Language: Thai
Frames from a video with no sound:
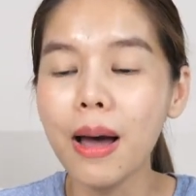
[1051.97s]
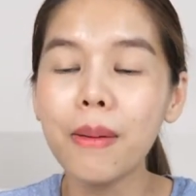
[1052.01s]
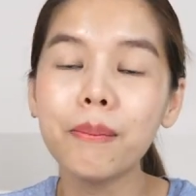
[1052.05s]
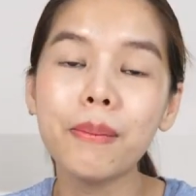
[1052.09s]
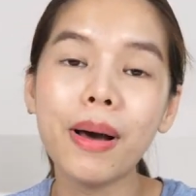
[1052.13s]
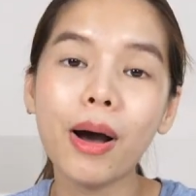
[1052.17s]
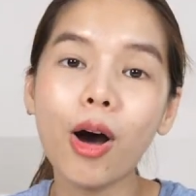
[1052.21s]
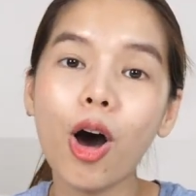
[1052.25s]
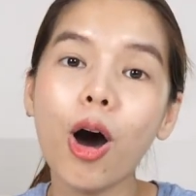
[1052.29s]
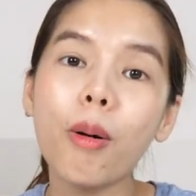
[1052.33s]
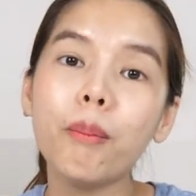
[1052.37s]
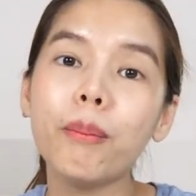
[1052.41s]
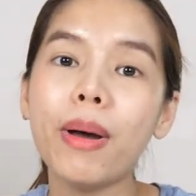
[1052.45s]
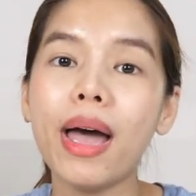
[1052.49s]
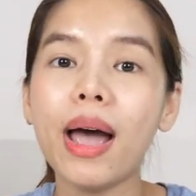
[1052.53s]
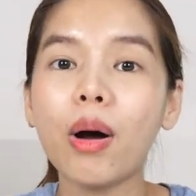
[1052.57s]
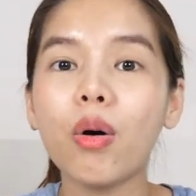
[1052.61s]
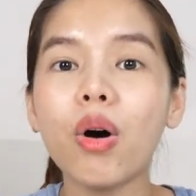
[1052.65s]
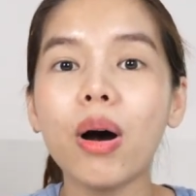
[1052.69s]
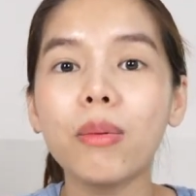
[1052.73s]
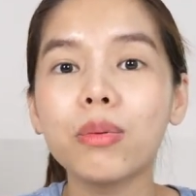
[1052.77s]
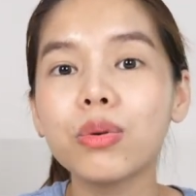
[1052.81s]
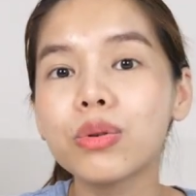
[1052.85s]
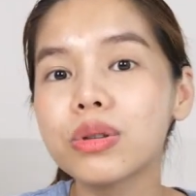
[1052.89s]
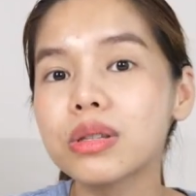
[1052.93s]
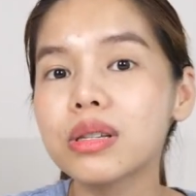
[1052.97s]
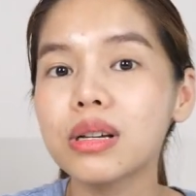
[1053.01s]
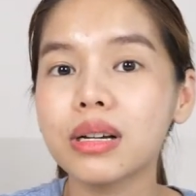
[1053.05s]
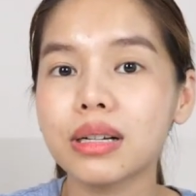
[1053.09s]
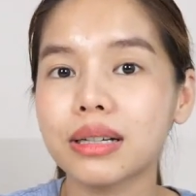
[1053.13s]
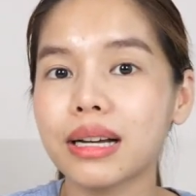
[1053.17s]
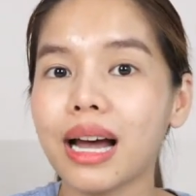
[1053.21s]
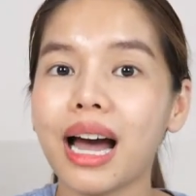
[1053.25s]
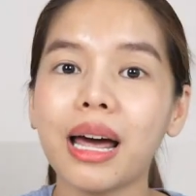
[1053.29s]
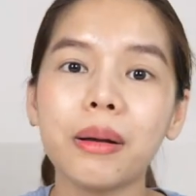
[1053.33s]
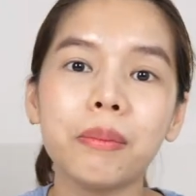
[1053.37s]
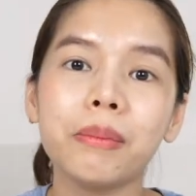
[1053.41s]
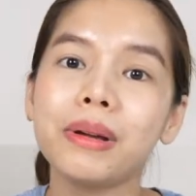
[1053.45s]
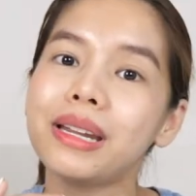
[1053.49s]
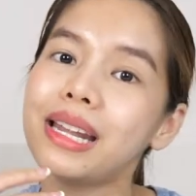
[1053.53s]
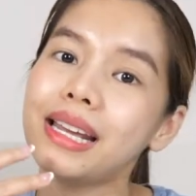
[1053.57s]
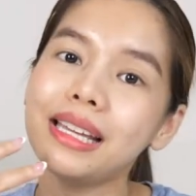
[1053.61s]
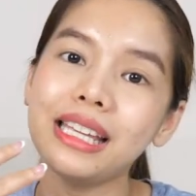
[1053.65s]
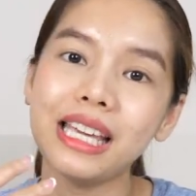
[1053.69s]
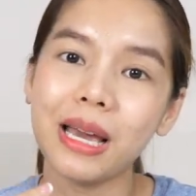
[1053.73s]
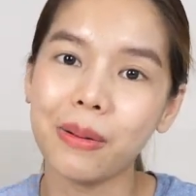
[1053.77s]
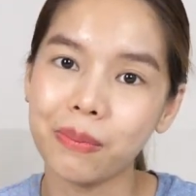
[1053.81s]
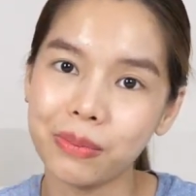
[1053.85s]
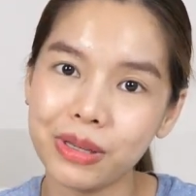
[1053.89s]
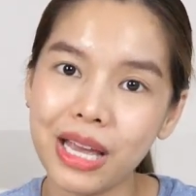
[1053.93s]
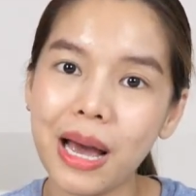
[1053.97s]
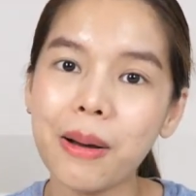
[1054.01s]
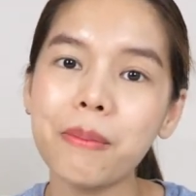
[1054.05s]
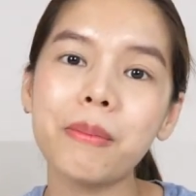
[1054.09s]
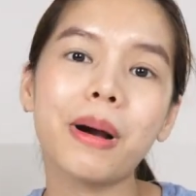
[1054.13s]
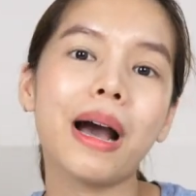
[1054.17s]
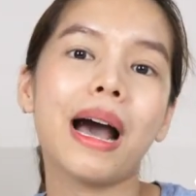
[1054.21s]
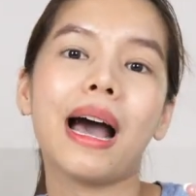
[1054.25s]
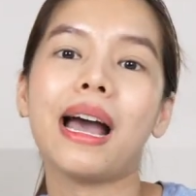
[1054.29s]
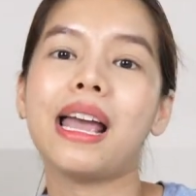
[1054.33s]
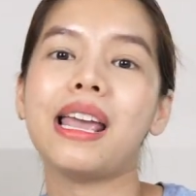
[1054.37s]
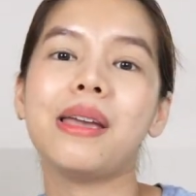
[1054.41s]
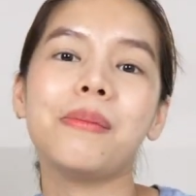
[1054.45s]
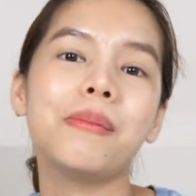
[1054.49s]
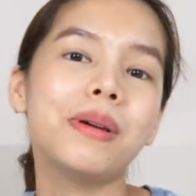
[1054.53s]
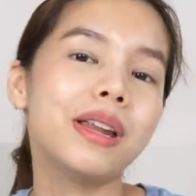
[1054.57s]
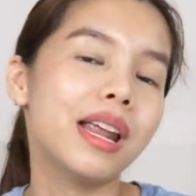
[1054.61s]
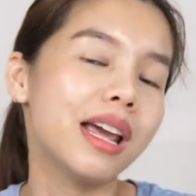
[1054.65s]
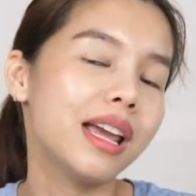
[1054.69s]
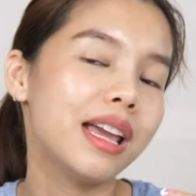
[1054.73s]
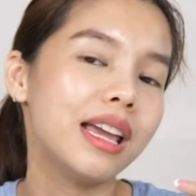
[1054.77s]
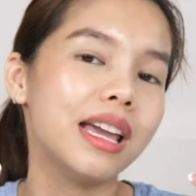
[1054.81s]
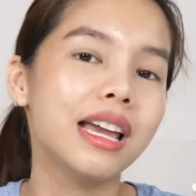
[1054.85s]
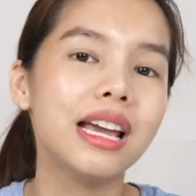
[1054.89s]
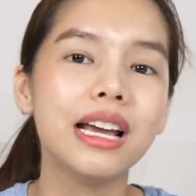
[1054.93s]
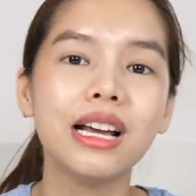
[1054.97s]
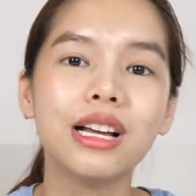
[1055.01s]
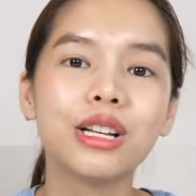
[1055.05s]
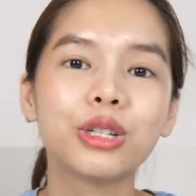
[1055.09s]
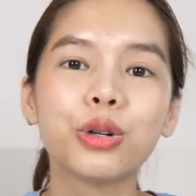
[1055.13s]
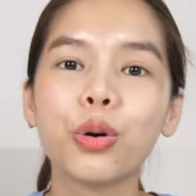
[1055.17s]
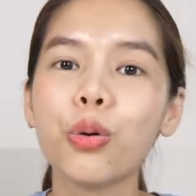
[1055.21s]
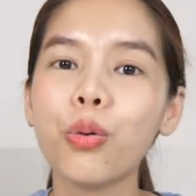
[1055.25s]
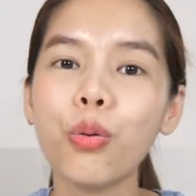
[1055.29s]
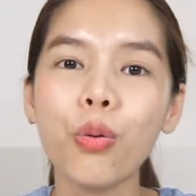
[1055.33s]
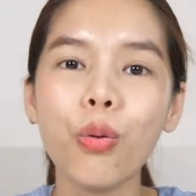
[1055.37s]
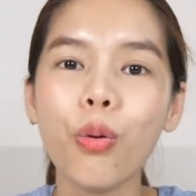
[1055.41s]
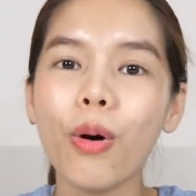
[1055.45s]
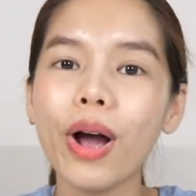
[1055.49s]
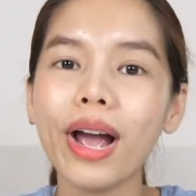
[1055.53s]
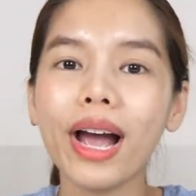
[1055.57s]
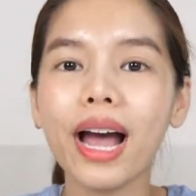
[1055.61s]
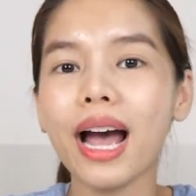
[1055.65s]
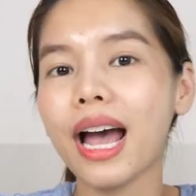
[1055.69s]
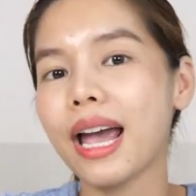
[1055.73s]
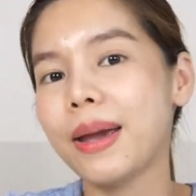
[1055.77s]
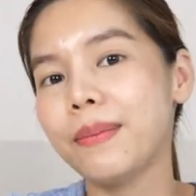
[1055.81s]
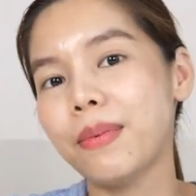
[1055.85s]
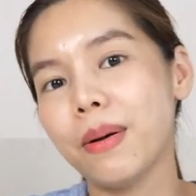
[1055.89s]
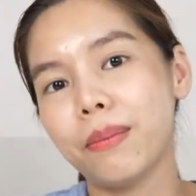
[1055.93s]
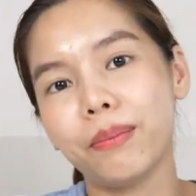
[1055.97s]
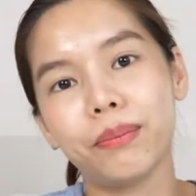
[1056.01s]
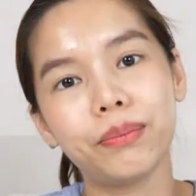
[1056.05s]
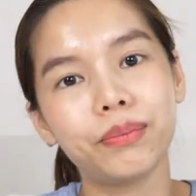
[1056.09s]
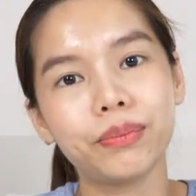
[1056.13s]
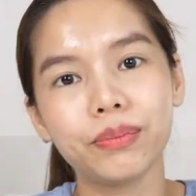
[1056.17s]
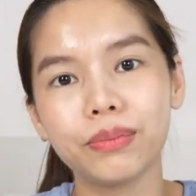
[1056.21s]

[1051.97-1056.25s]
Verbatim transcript: มาคอมเพลความรู้สึกกัน ไม่ได้เหยียบย่ำใคร ไม่ได้ชูให้ใครแบบ